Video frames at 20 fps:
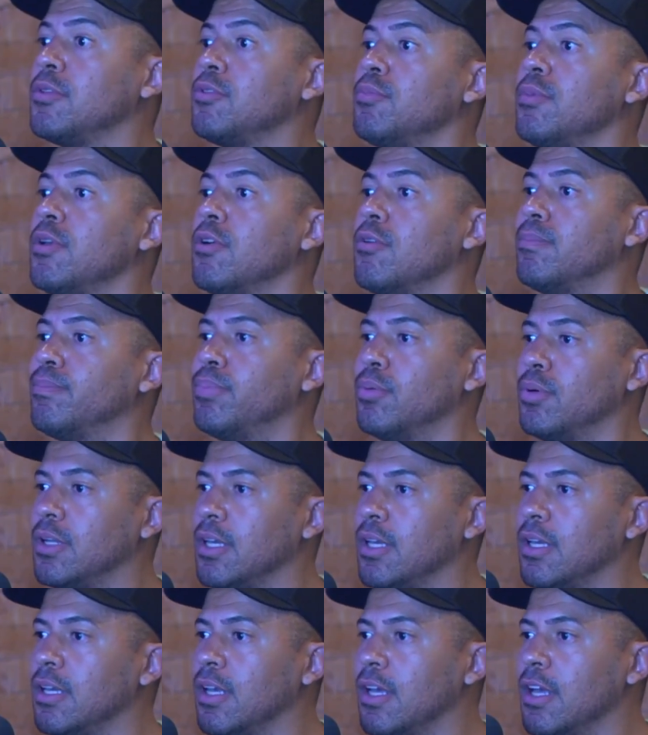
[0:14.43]
meu. Por
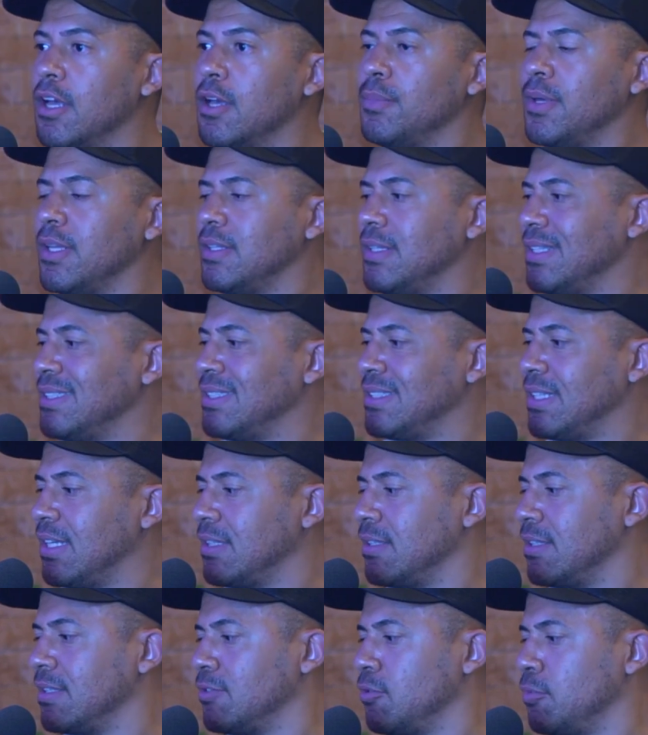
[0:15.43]
quê? Porque tem
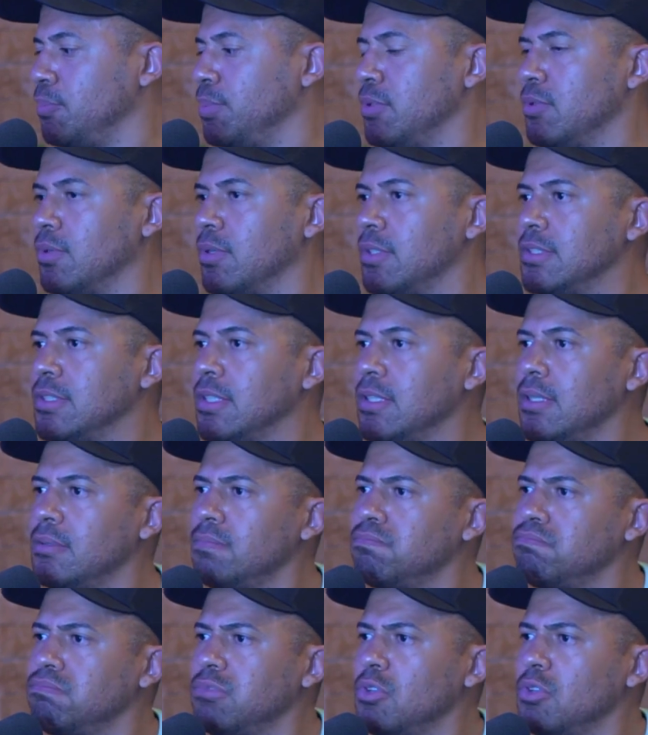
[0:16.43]
certas opiniões que não